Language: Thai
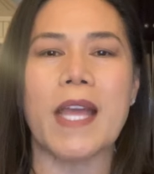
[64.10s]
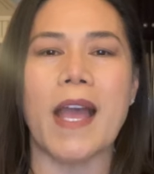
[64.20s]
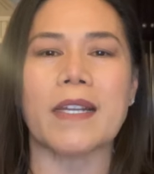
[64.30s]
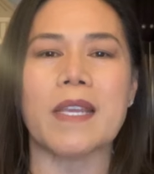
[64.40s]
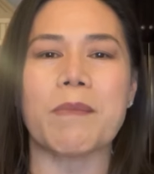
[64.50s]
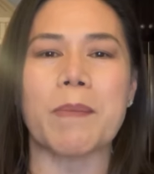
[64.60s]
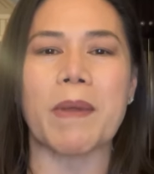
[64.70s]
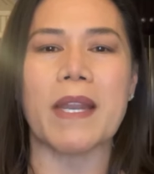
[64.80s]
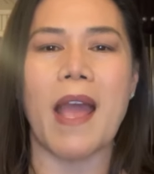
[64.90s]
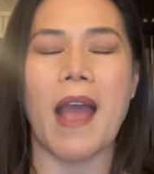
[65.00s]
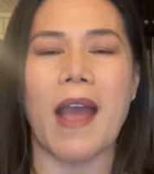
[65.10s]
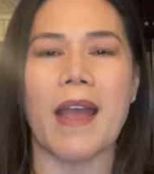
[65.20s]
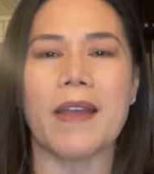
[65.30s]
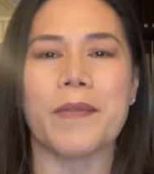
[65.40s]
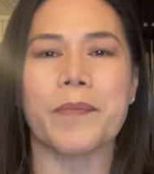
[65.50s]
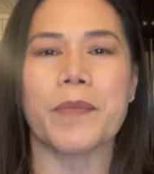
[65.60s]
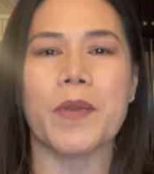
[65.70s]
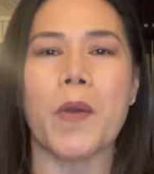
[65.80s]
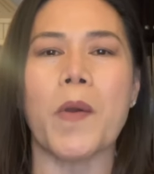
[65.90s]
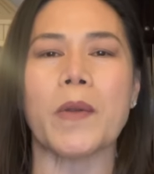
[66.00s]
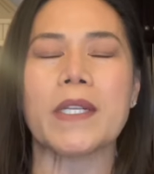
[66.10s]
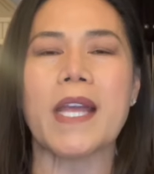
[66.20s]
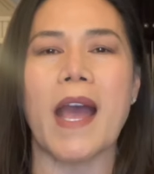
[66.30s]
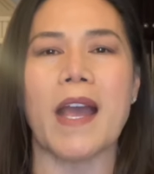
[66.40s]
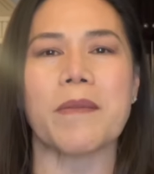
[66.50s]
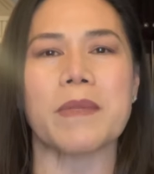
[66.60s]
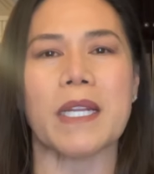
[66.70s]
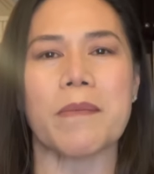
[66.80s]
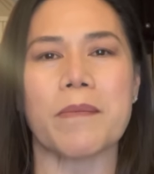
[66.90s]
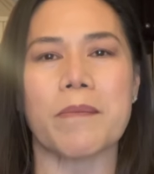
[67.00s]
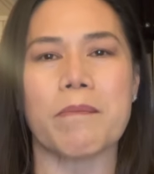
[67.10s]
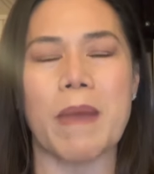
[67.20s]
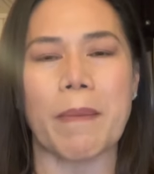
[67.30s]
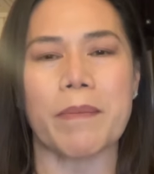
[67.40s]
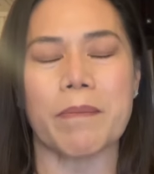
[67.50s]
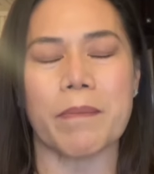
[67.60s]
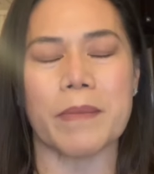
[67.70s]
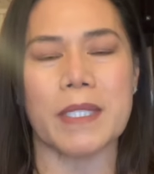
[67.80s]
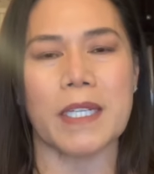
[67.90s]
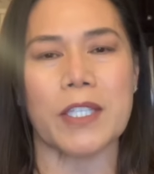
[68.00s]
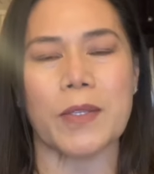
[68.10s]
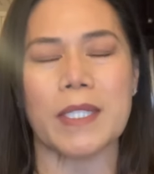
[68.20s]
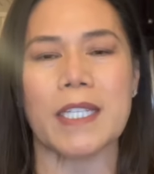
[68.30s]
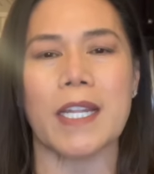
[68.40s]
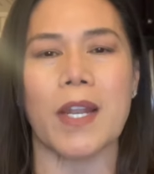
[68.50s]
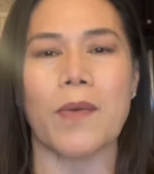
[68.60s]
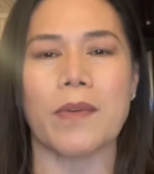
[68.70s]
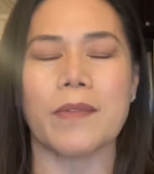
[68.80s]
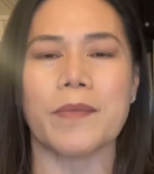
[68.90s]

ทางที่มีปัญหา หนทางเหมือนแบบเดินอยู่ที่นรก